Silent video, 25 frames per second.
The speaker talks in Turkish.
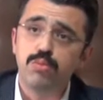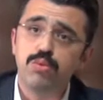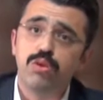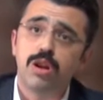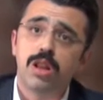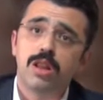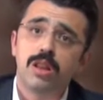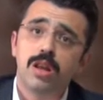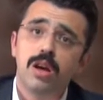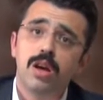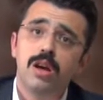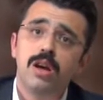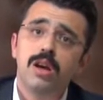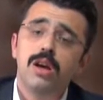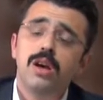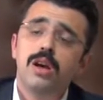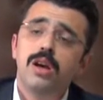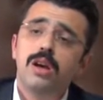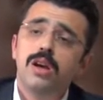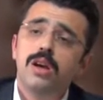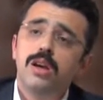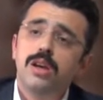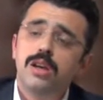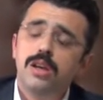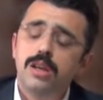Burada
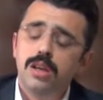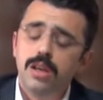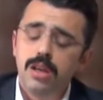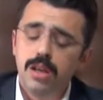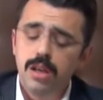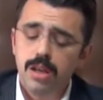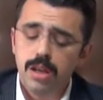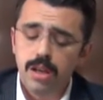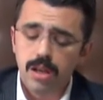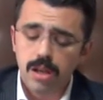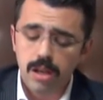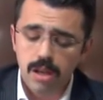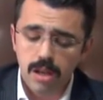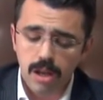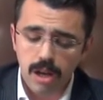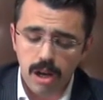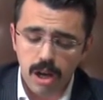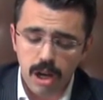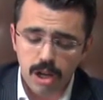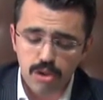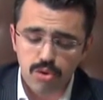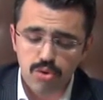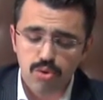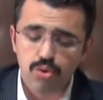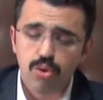e,
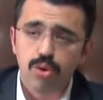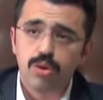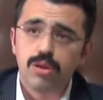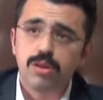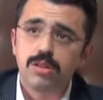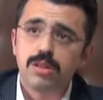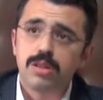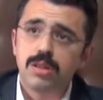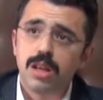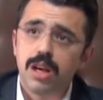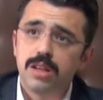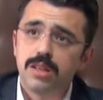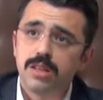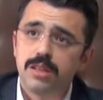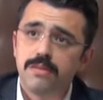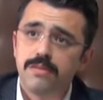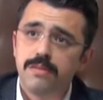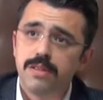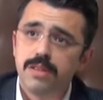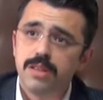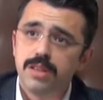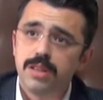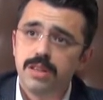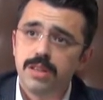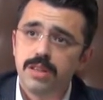az çok tasrif
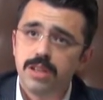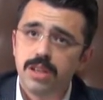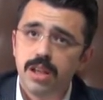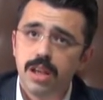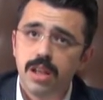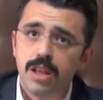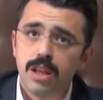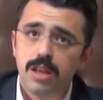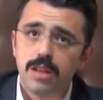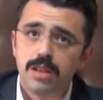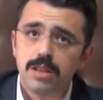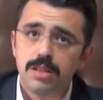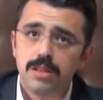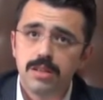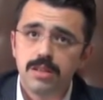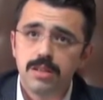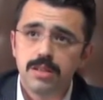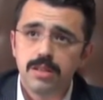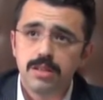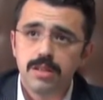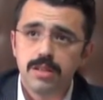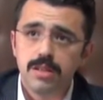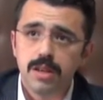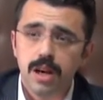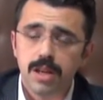ettiği şeyler
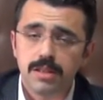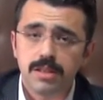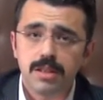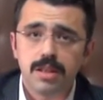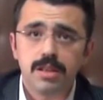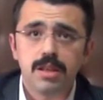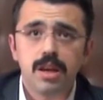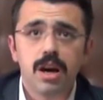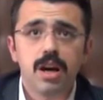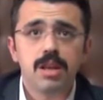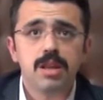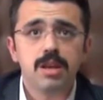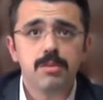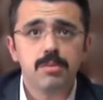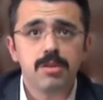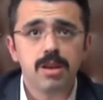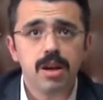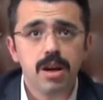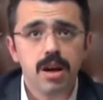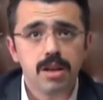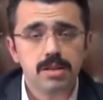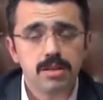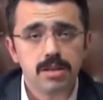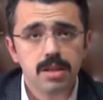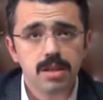e, Hazreti Adem ile
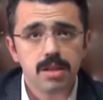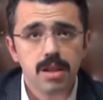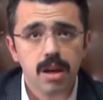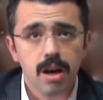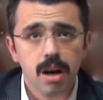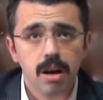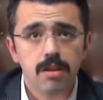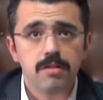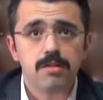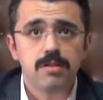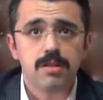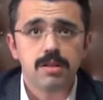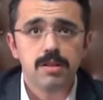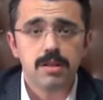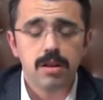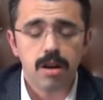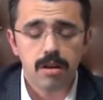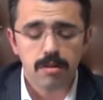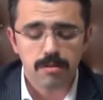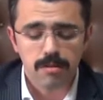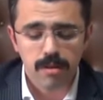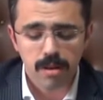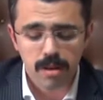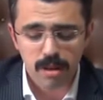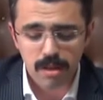Hazreti Hava
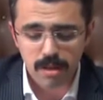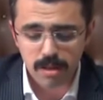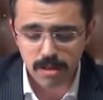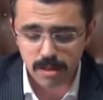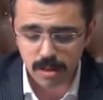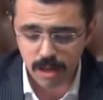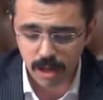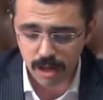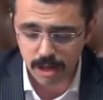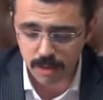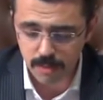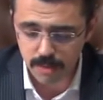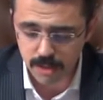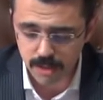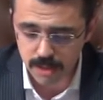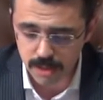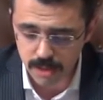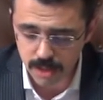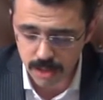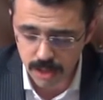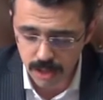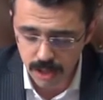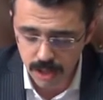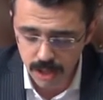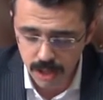Havva annemiz
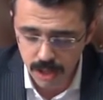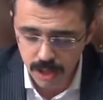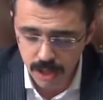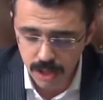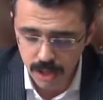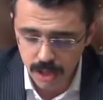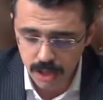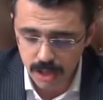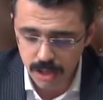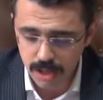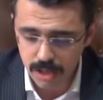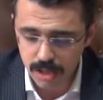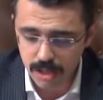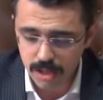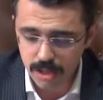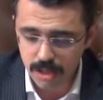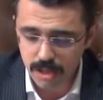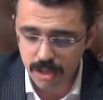e,